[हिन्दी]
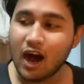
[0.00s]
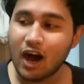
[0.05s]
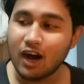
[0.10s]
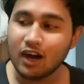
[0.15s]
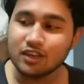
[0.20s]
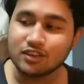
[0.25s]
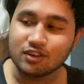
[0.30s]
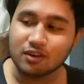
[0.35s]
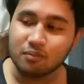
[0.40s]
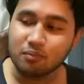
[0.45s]

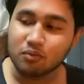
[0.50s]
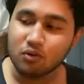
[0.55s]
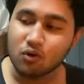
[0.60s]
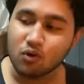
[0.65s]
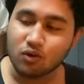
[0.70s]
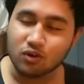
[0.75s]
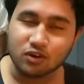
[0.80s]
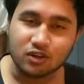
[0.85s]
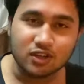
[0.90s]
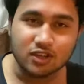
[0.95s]
आज हम
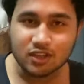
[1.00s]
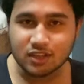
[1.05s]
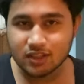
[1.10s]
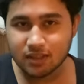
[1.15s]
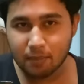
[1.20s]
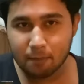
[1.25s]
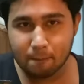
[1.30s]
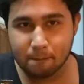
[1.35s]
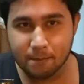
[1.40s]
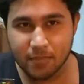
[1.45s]
लोग
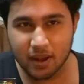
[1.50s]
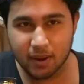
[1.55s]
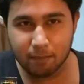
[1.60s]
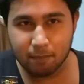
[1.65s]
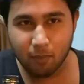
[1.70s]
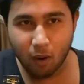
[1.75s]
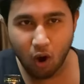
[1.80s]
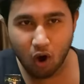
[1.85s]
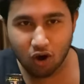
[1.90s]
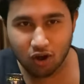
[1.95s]
द बिग
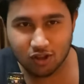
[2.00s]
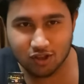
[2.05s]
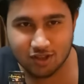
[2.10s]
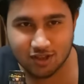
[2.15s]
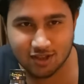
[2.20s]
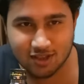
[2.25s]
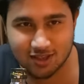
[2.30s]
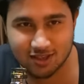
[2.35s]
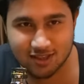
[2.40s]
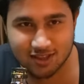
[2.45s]

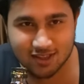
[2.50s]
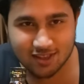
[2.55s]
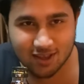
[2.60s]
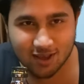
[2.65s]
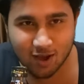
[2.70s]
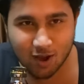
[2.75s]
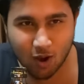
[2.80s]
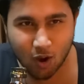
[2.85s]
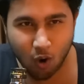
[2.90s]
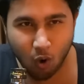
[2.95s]
बॉस
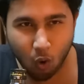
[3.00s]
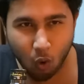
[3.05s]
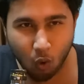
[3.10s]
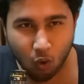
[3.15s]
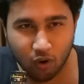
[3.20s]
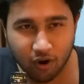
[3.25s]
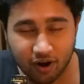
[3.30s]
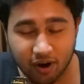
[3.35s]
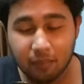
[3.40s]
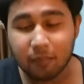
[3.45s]

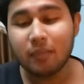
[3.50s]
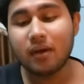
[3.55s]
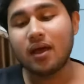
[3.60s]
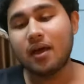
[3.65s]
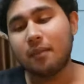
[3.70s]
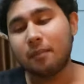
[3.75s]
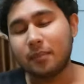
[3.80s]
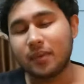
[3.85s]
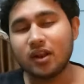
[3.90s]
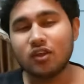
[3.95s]
ओल्ड रम
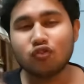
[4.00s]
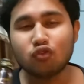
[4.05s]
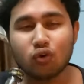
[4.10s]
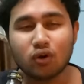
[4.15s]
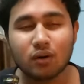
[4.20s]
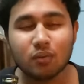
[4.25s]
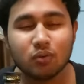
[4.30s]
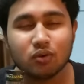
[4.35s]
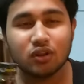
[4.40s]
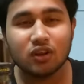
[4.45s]
मैंने
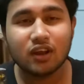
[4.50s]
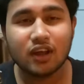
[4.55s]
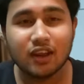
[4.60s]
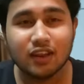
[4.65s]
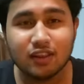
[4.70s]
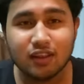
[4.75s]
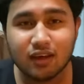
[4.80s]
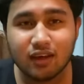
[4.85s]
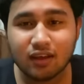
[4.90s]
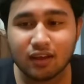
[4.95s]
छोटा बोतल
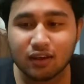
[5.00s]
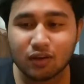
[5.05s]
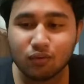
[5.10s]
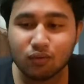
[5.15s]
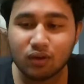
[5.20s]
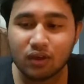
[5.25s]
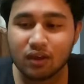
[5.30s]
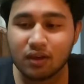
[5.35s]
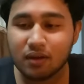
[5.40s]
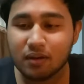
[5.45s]
खरीदा है
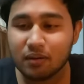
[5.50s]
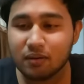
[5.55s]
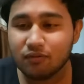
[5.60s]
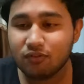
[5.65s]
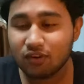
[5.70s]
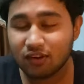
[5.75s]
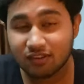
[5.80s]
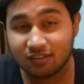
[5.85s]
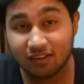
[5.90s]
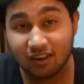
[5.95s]
क्योंकि
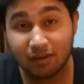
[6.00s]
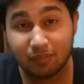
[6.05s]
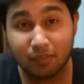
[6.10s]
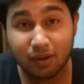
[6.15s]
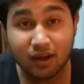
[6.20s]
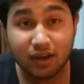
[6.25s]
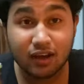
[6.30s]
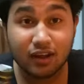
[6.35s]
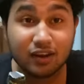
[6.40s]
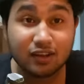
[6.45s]
फर्स्ट टाइम
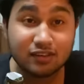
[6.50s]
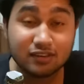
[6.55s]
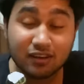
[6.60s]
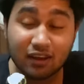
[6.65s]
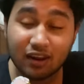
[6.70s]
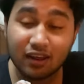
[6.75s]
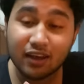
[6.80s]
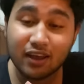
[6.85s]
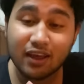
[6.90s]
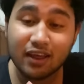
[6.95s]
है अगर अच्छा
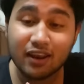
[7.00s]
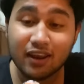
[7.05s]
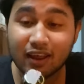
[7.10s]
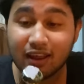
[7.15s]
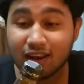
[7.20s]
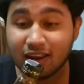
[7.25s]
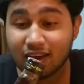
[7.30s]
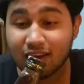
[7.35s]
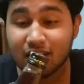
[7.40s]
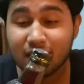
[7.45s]
लगे
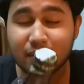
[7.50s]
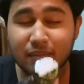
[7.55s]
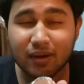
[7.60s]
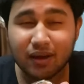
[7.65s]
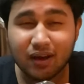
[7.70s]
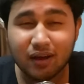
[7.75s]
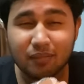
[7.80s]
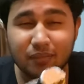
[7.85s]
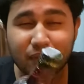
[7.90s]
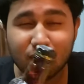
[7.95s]
नहीं लगे
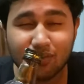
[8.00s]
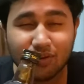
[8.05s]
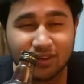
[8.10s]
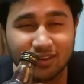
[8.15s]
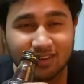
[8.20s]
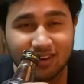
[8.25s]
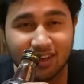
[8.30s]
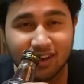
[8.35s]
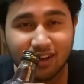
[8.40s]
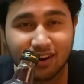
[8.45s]
बेकार मैं
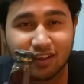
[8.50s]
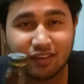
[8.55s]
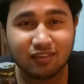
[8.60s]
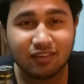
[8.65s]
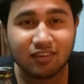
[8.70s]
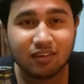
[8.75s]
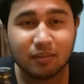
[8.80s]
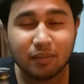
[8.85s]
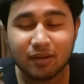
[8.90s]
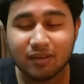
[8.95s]
वेस्ट नहीं करना
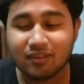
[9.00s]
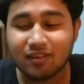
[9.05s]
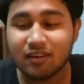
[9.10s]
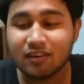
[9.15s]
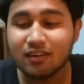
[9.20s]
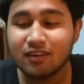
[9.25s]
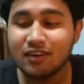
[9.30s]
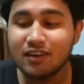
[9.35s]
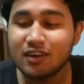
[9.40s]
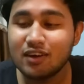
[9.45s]
चाहता पैसा
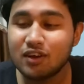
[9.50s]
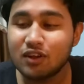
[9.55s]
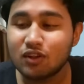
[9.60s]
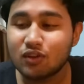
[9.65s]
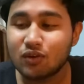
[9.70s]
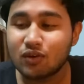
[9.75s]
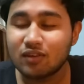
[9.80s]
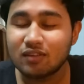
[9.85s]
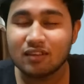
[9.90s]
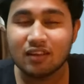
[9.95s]

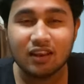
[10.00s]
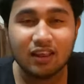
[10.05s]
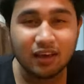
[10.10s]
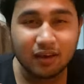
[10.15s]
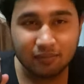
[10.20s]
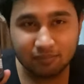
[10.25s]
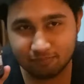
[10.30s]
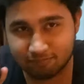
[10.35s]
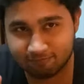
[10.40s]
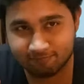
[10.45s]
तो इसीलिए
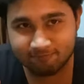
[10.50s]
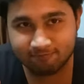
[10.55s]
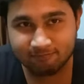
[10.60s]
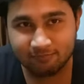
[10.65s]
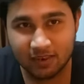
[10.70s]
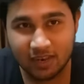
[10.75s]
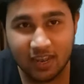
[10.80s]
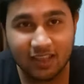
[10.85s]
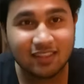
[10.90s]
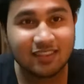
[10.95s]

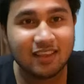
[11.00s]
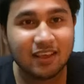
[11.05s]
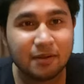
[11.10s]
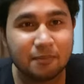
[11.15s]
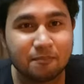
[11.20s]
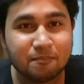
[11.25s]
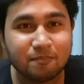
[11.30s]
लेट्स सी